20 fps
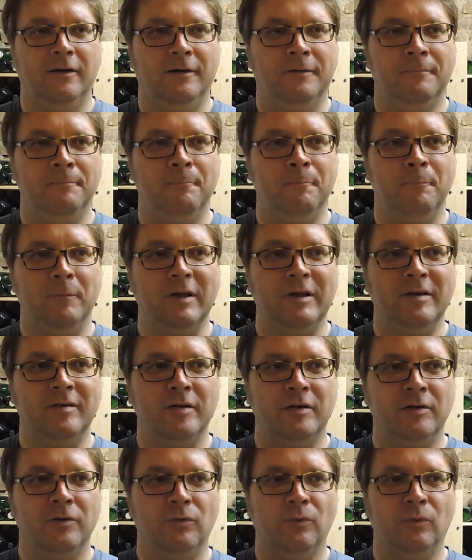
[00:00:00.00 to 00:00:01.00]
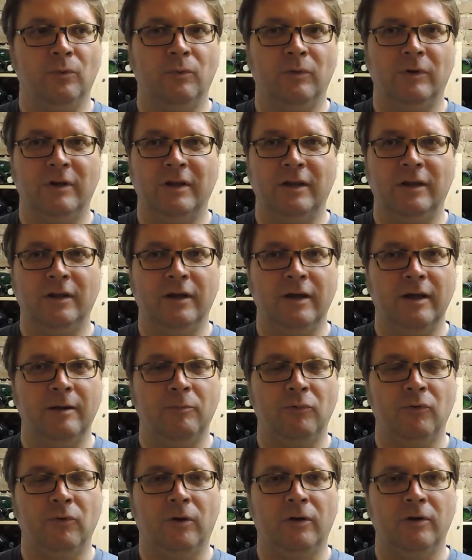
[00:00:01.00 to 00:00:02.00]
Ähm, ist also die
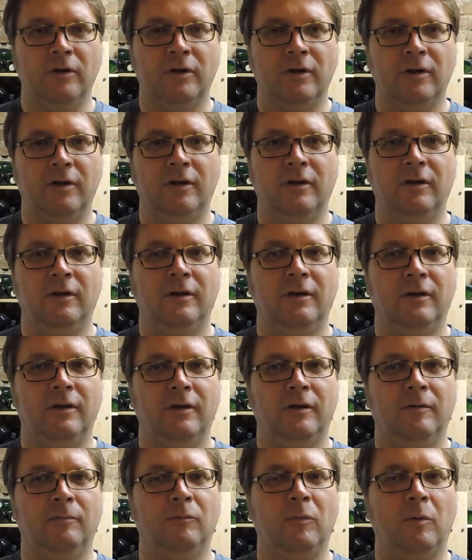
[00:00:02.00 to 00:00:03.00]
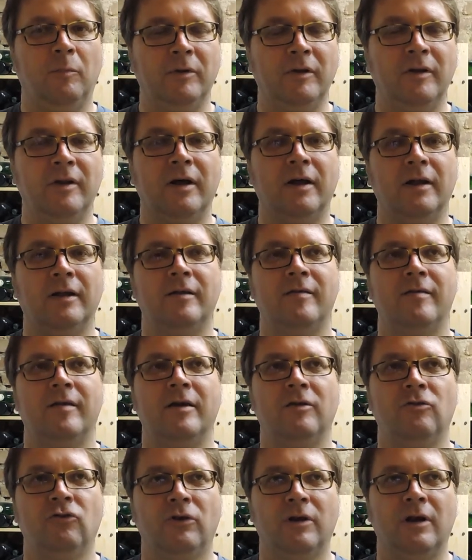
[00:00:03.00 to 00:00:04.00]
Rebsorte, die, die momentan
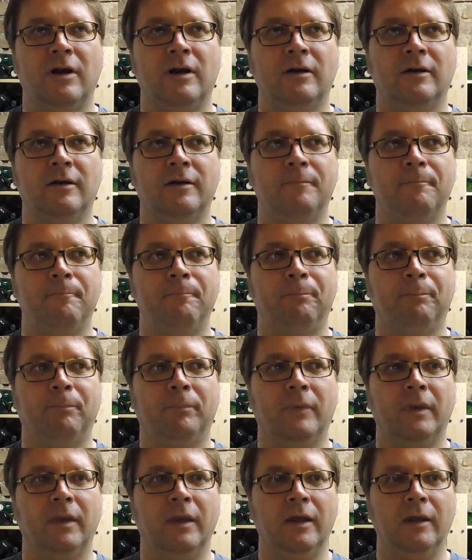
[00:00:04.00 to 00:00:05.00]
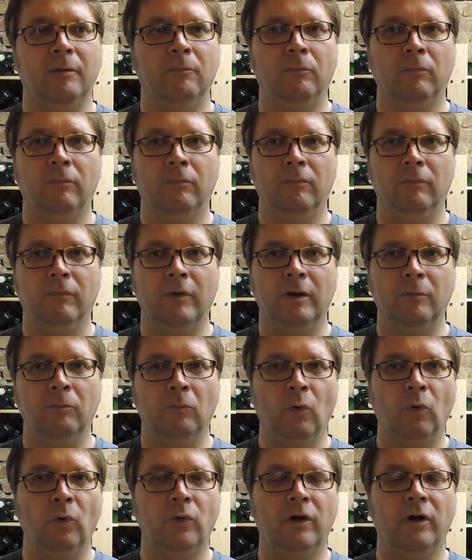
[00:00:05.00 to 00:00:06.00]
sehr stark in,
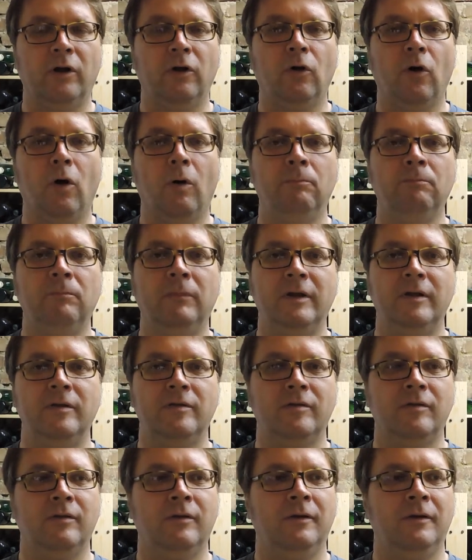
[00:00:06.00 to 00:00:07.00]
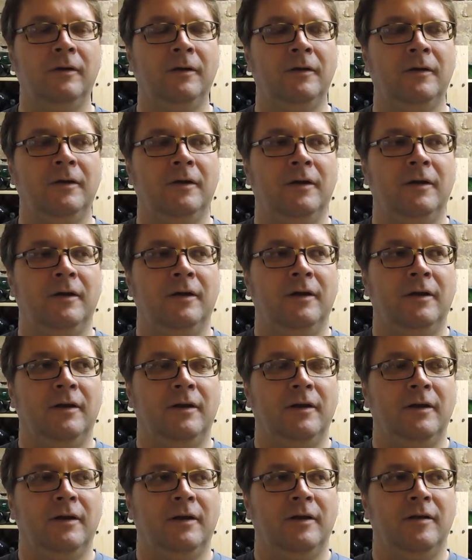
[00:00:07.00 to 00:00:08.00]
in Mode gekommen ist.
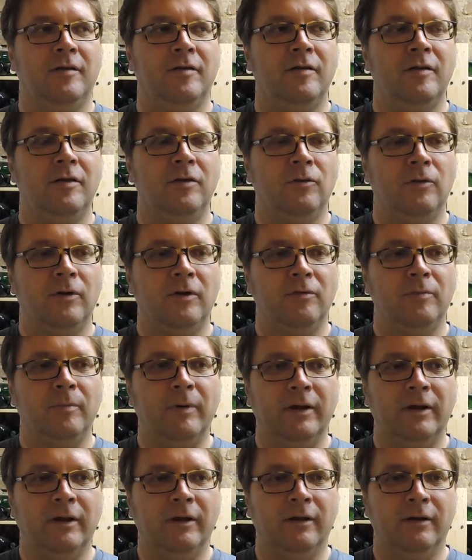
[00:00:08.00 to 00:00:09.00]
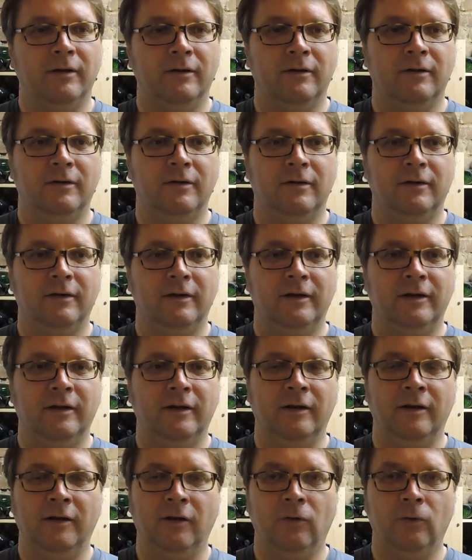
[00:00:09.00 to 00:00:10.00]
Jetzt nicht nur, dass man äh,
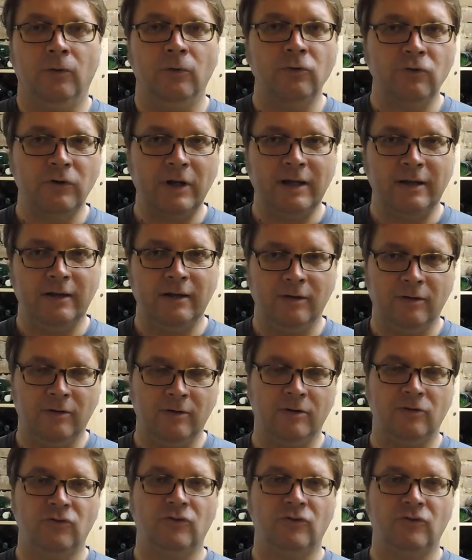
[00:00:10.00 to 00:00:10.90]
in, in den Großstädten in